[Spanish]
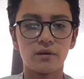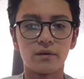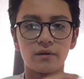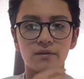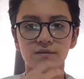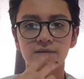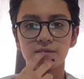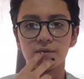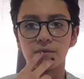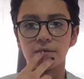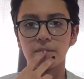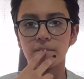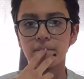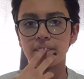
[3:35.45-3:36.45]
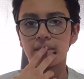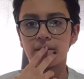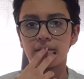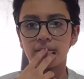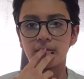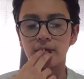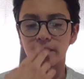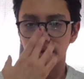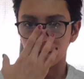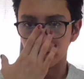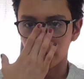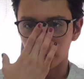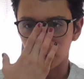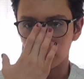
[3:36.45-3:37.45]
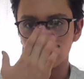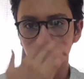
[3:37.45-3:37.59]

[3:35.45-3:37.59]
Este, eh,